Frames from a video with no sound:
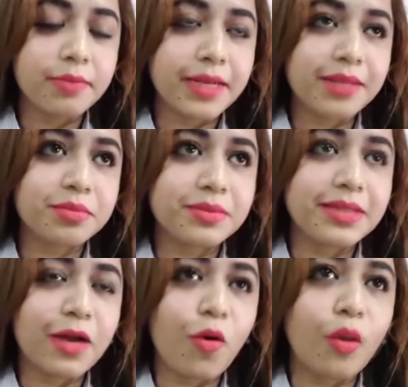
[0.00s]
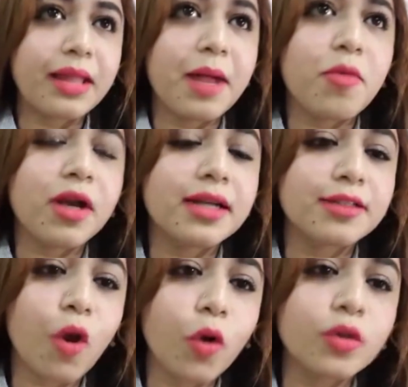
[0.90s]
মানে তার কথা বলার
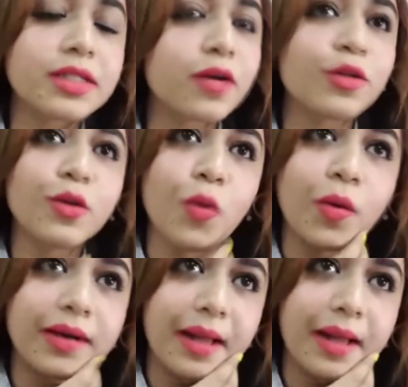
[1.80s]
ধরনটা কত নোংরা